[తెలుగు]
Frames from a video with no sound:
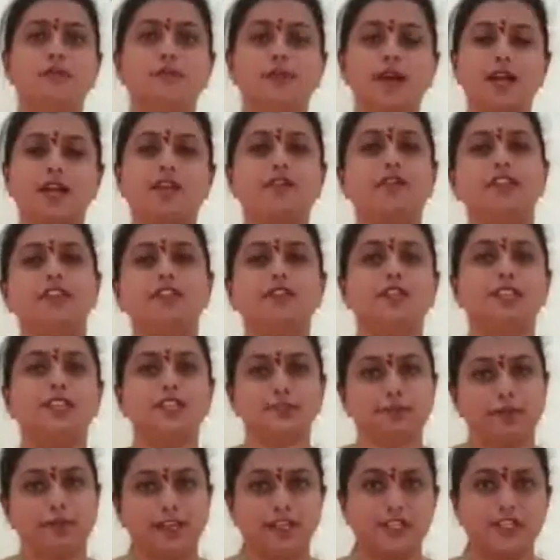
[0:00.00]
భగవంతుడిని
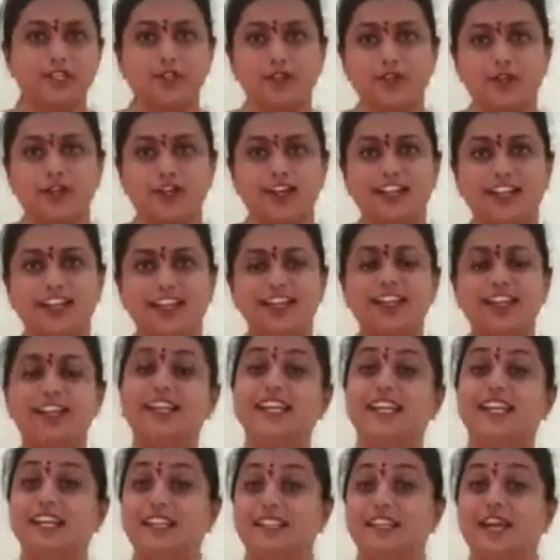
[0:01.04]
స్మరించుకోండి
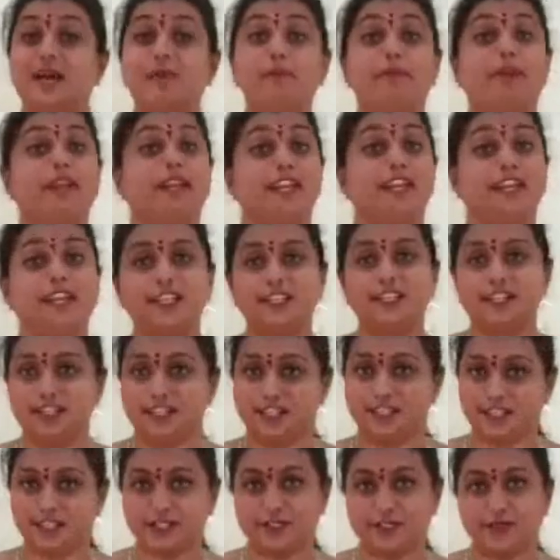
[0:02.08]
లేదా
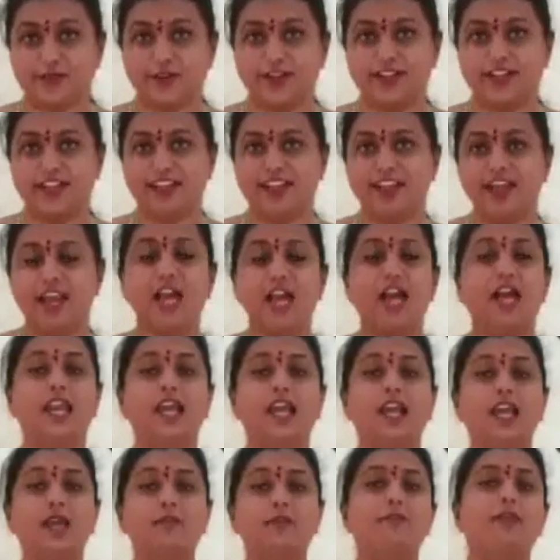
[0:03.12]
మెడిటేషన్ చేసుకోండి
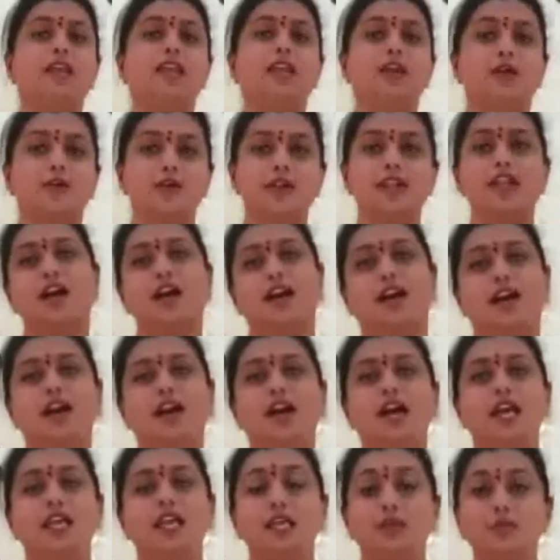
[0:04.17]
అలాగే మీలో ఉన్న
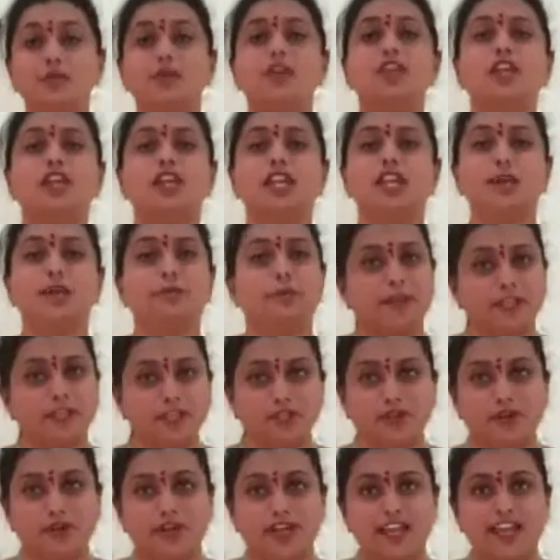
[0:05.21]
ఇమ్యూనిటీని
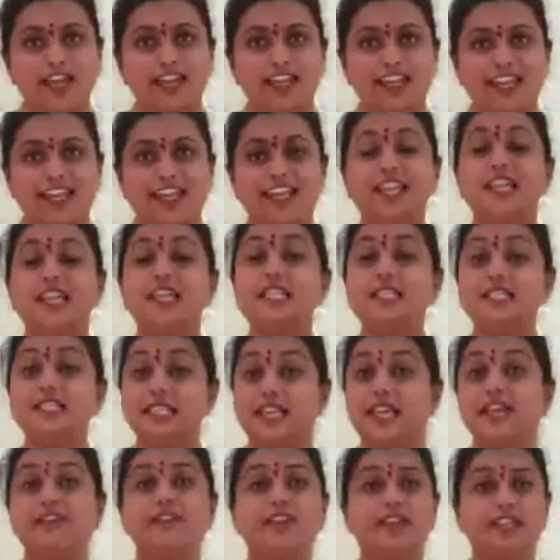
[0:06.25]
పెంచుకోవడానికి
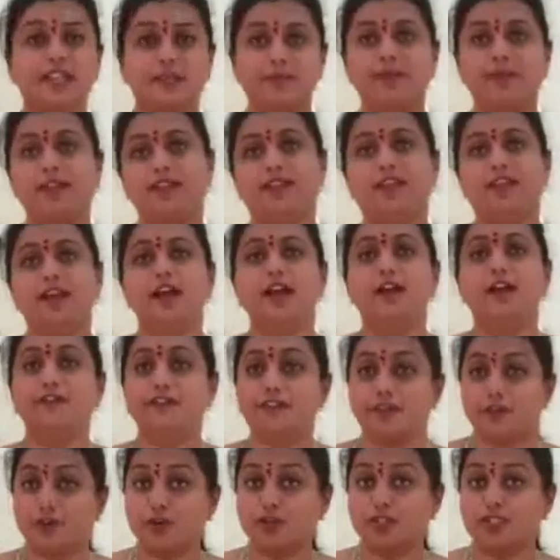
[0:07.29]
సి విటమిన్
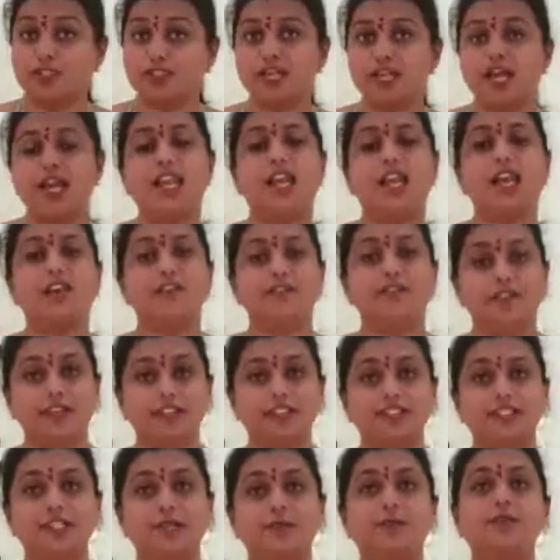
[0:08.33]
ఫ్రూట్స్ అలాగే
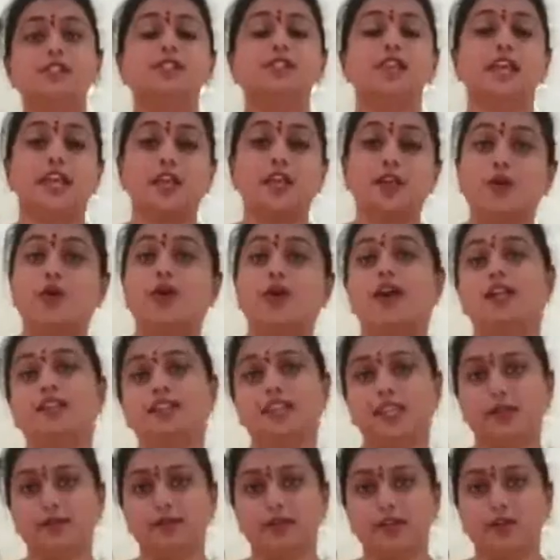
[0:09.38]
వెజిటబుల్స్ ఎక్కువగా
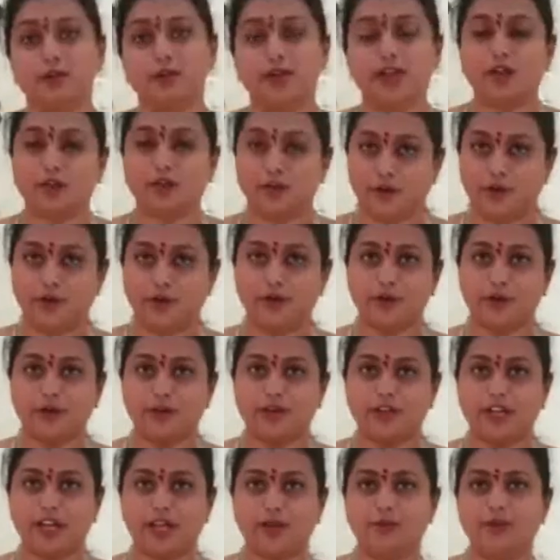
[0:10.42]
తినమని కూడా
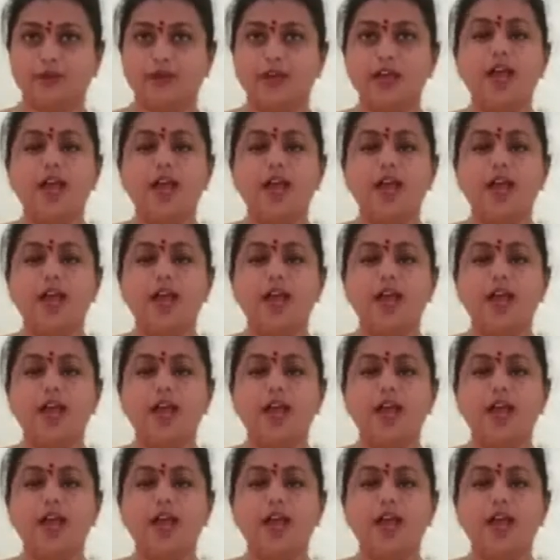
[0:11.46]
కోరుకుంటున్నాను